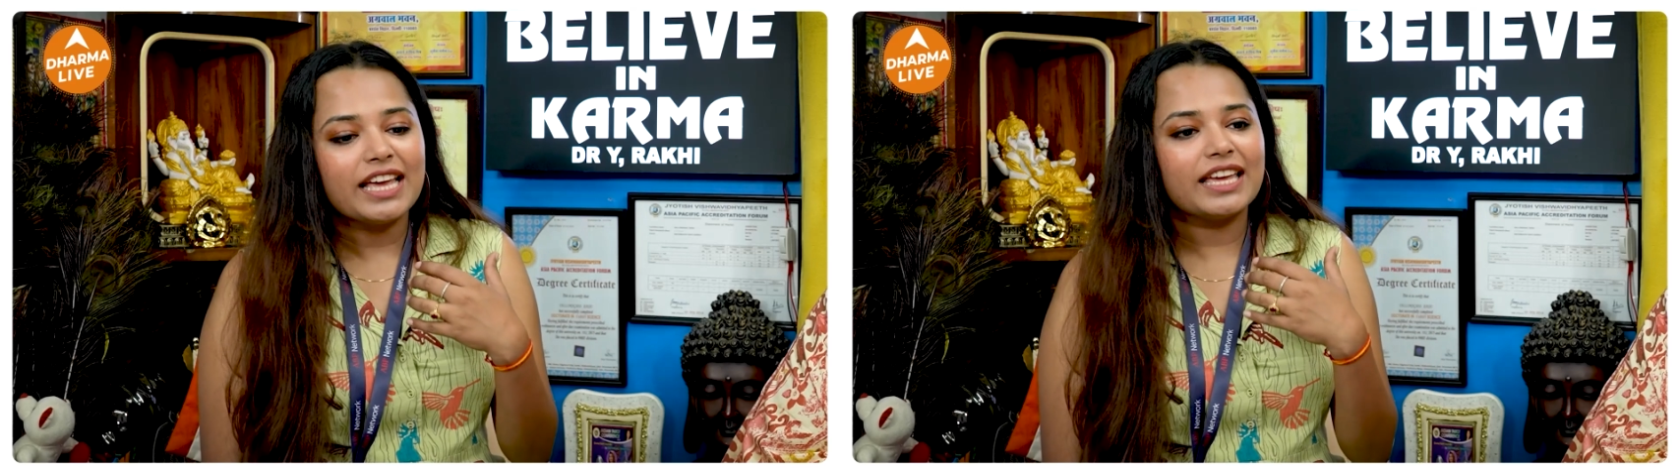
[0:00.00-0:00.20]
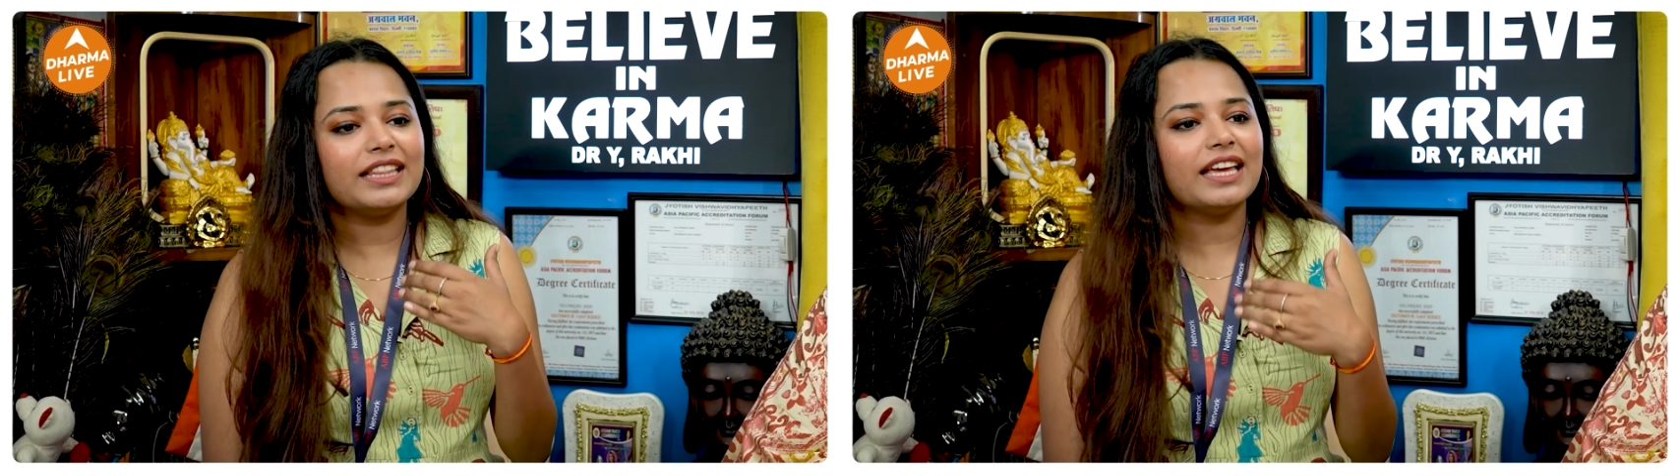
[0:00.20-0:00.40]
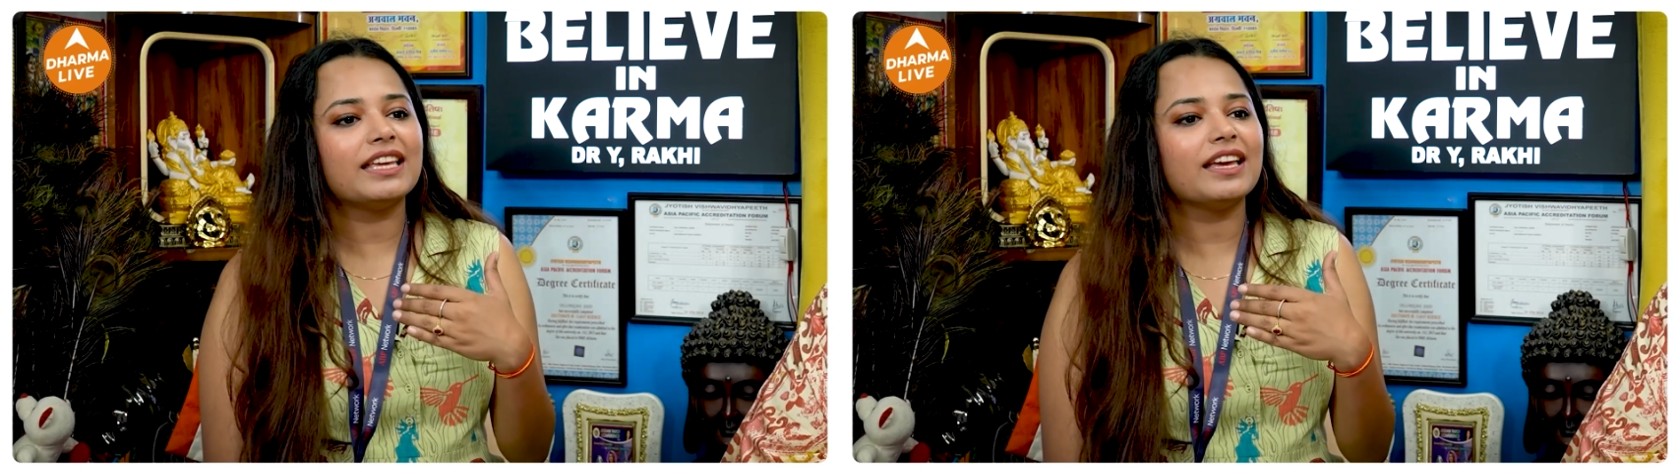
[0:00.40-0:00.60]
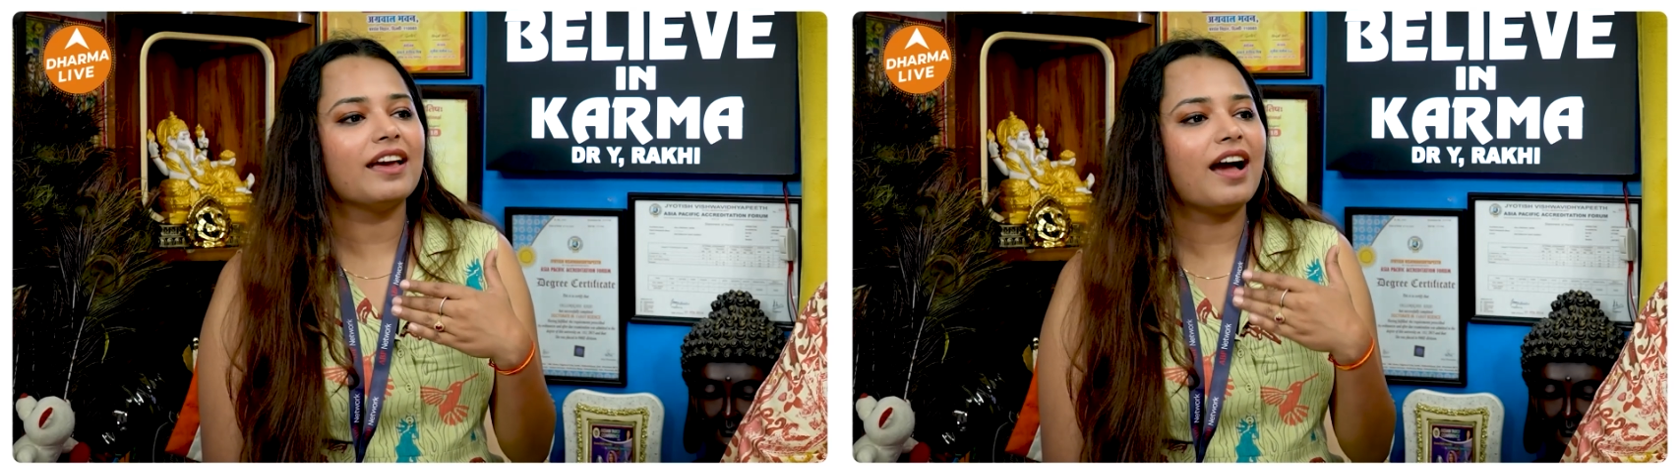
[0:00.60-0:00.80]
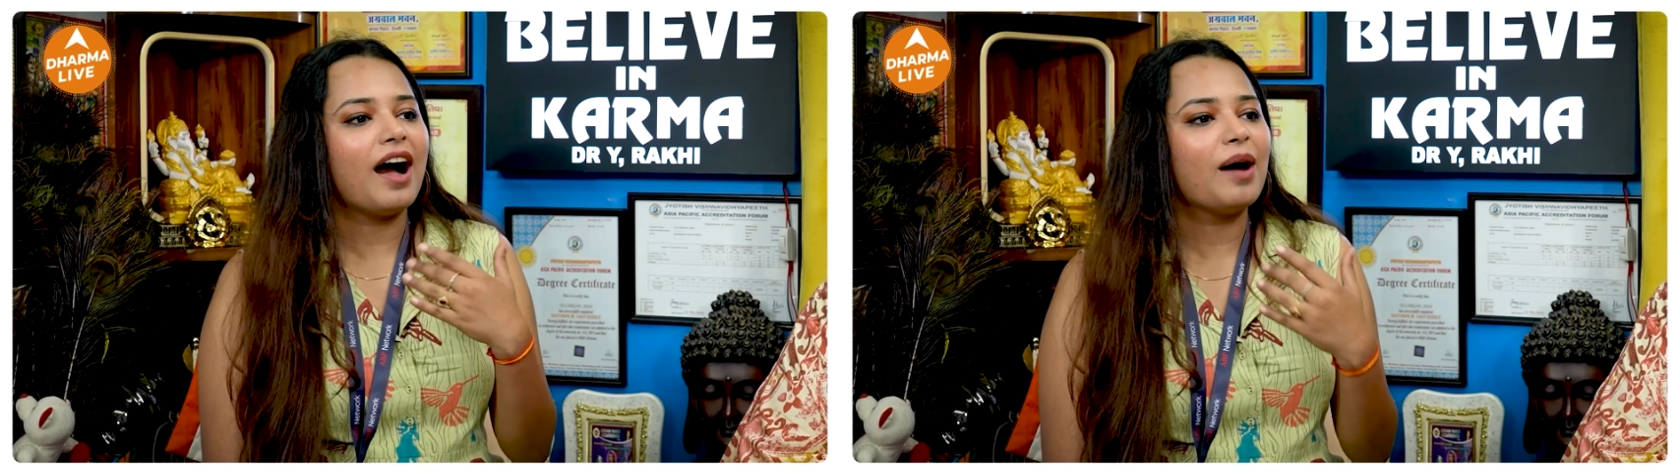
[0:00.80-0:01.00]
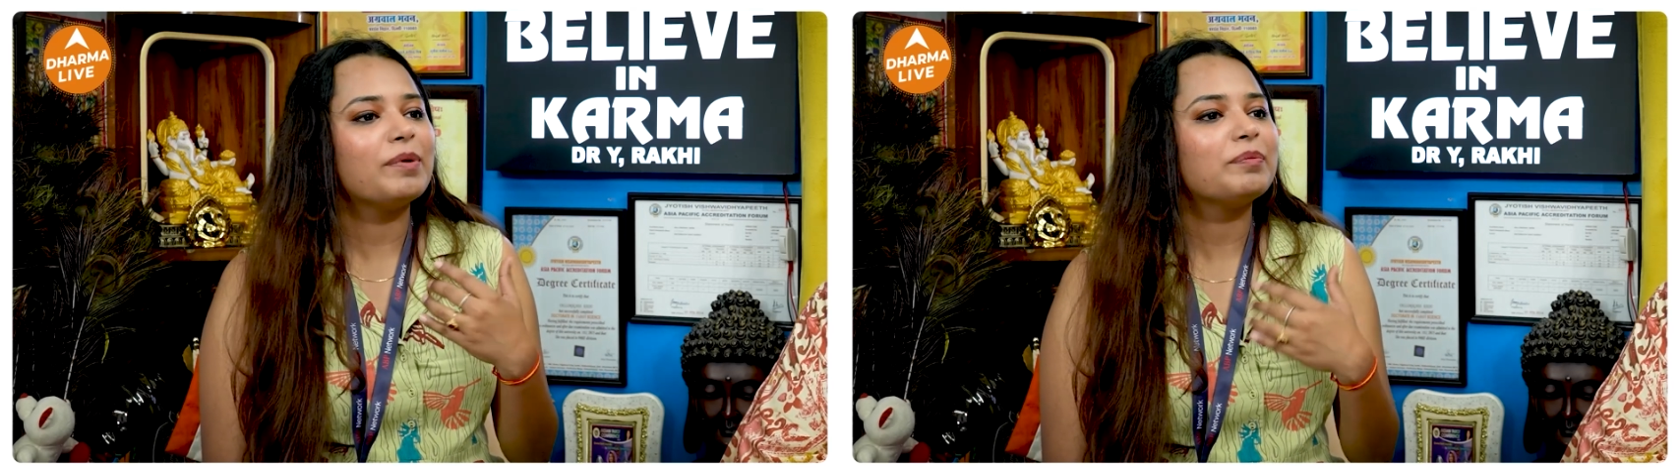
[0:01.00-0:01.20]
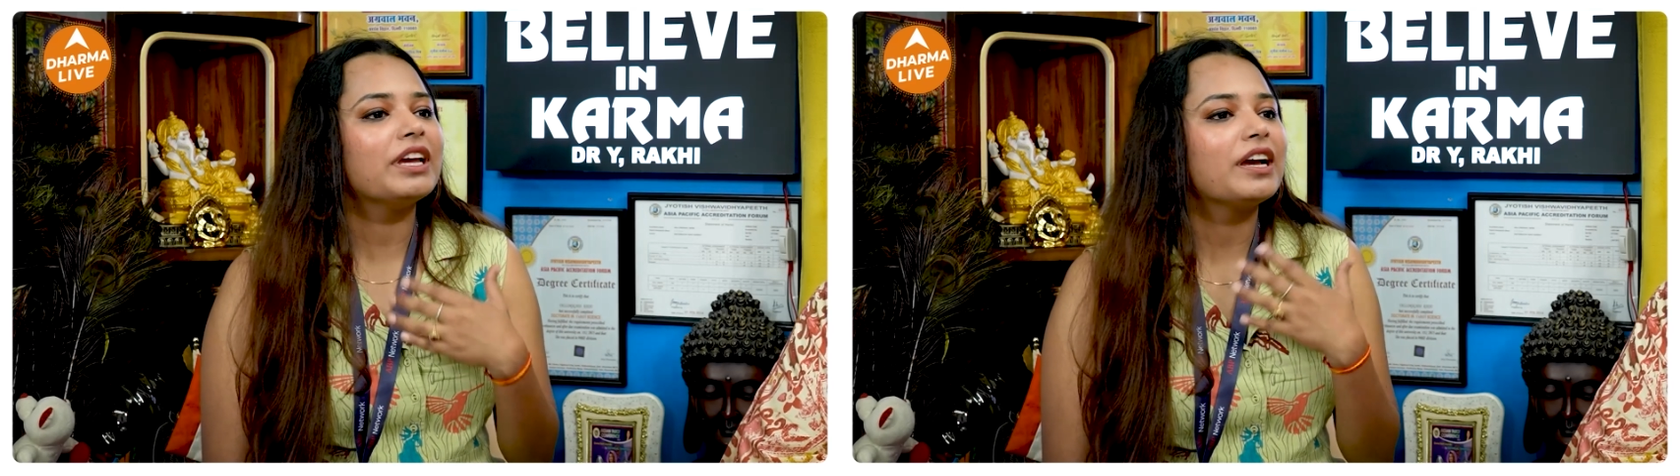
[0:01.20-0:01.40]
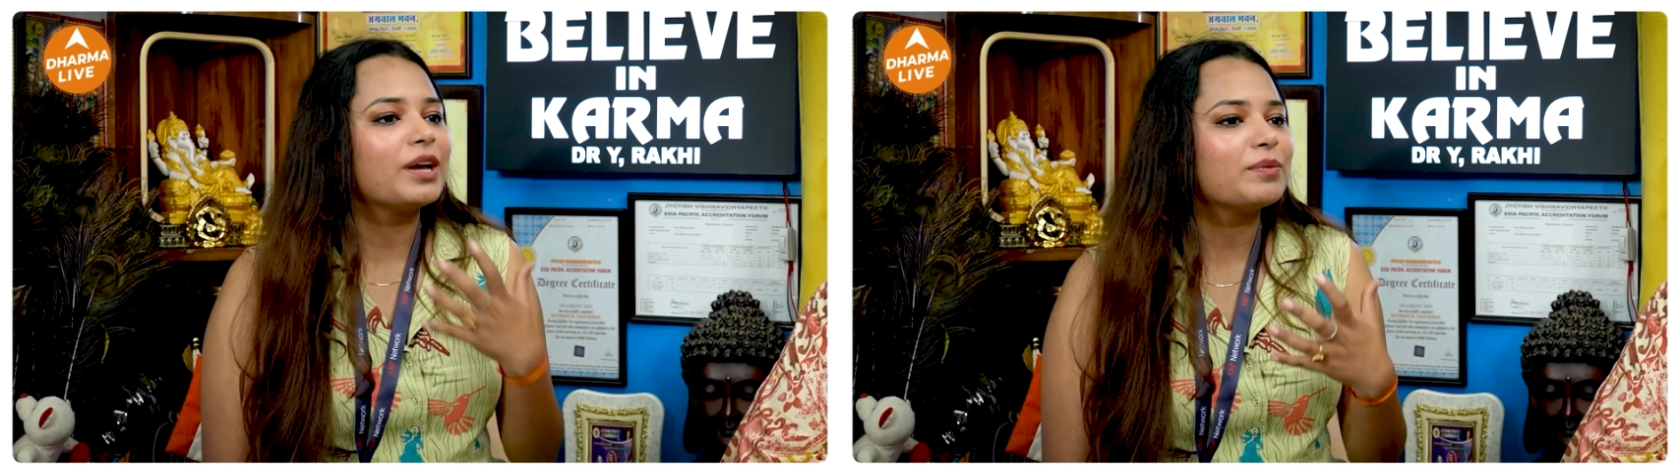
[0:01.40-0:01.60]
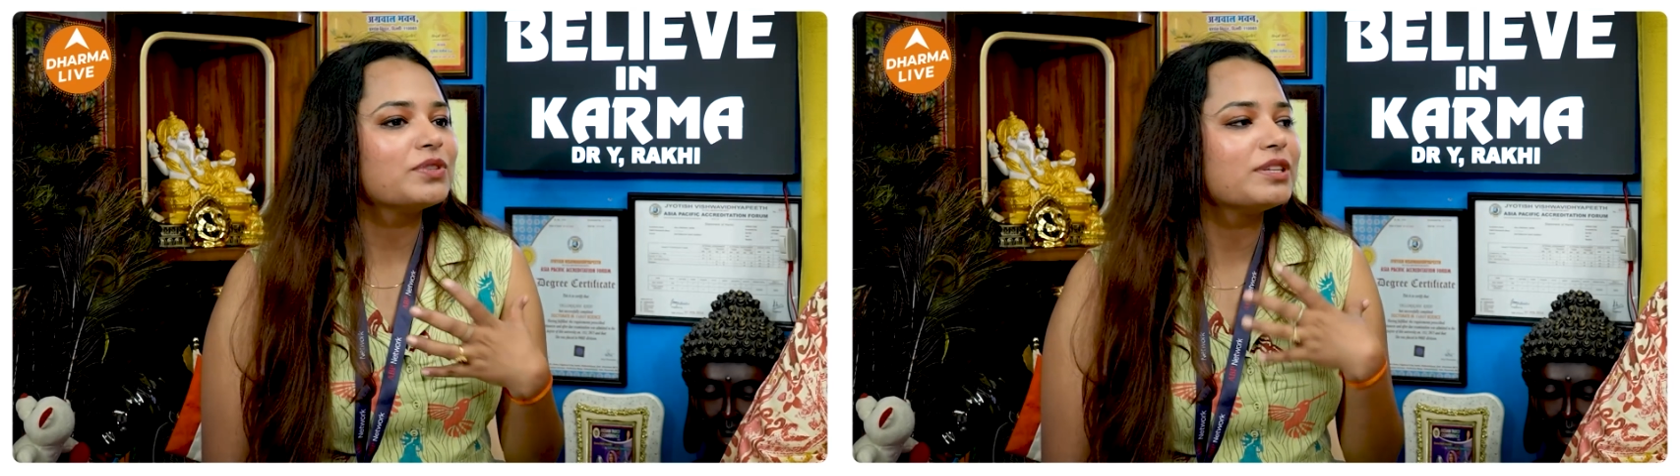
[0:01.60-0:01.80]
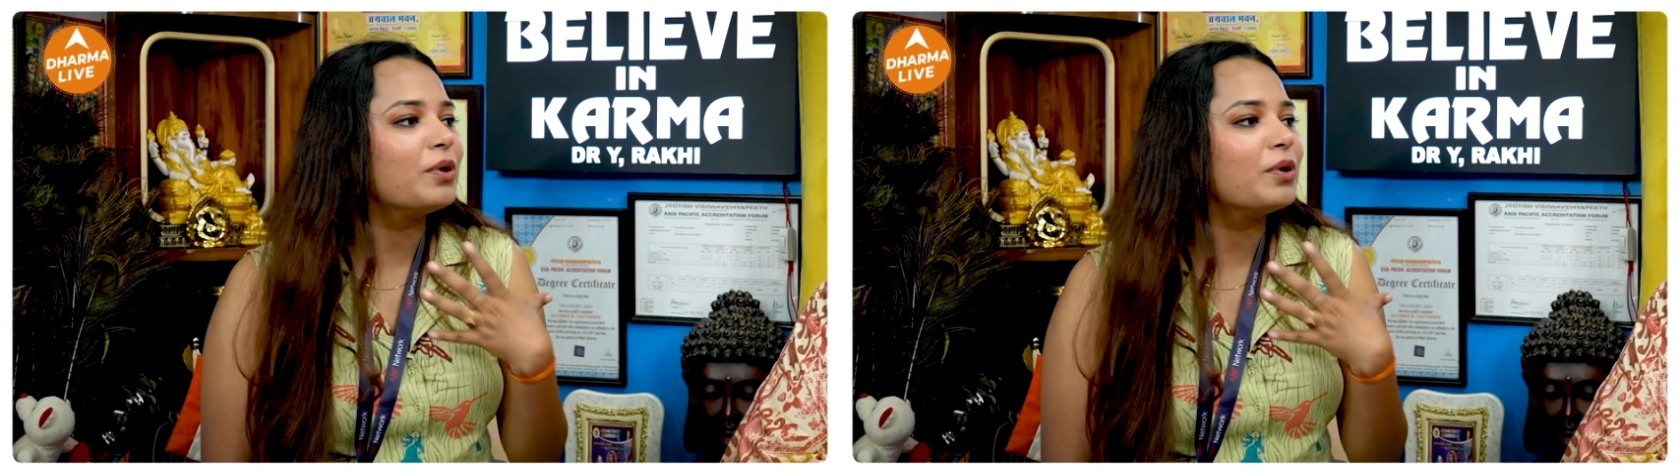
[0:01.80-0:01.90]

कि देखिए आप अपने कर्म कर्मों से